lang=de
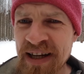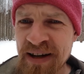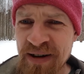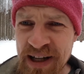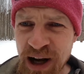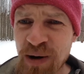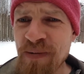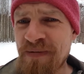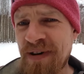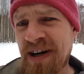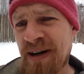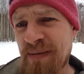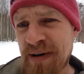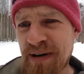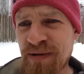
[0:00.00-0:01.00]
Glauben wir
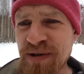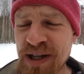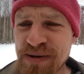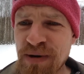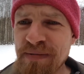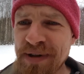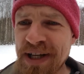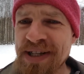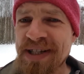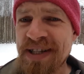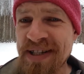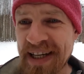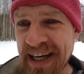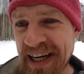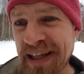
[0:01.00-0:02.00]
aber, und das wollen wir das
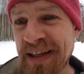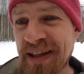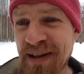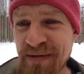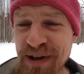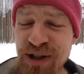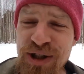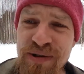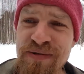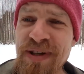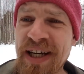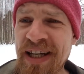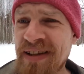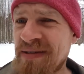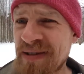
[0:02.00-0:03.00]
jetzt retten, die Wirtschaft
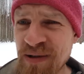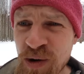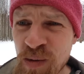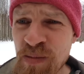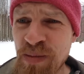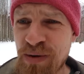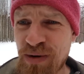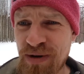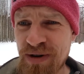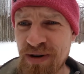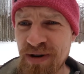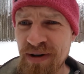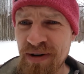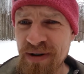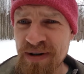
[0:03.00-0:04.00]
retten, Humbug
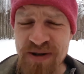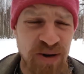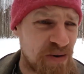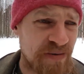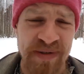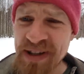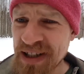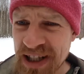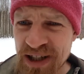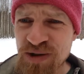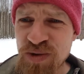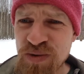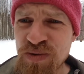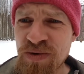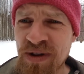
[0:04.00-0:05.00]
sollten wir nicht
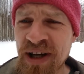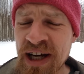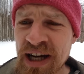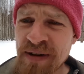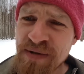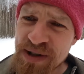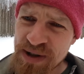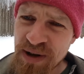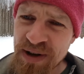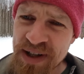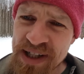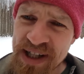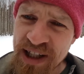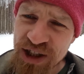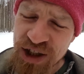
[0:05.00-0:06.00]
tun. Wir sollten
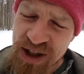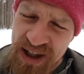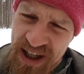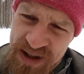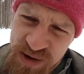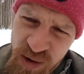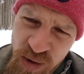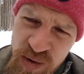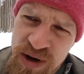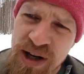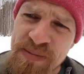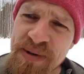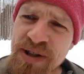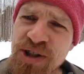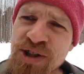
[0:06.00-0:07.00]
das als, als
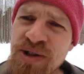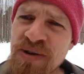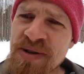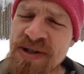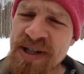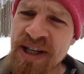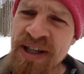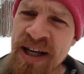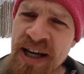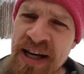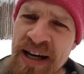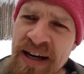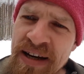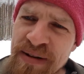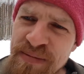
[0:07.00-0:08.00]
unglaubliche Chance sehen,
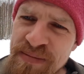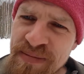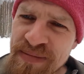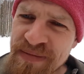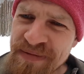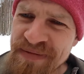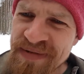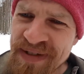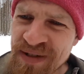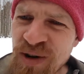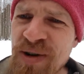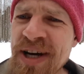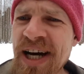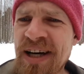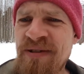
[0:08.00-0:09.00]

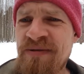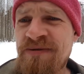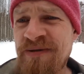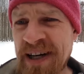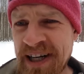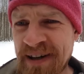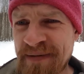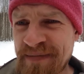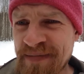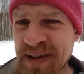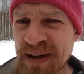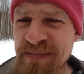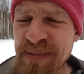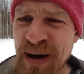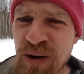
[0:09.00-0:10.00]
Neuanfang.
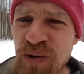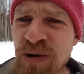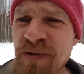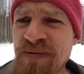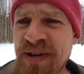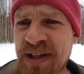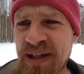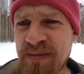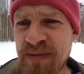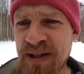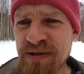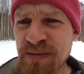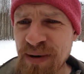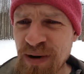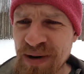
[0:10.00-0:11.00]
Den brauchen wir
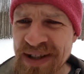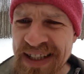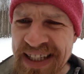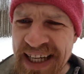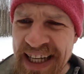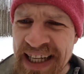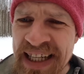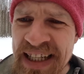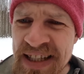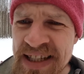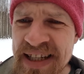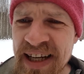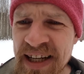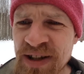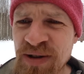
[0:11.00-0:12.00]
nämlich. Wir brauchen
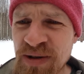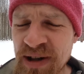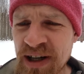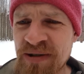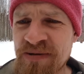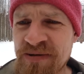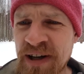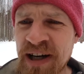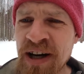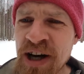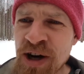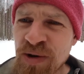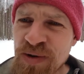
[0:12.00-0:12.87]
dringendst einen Neuanfang.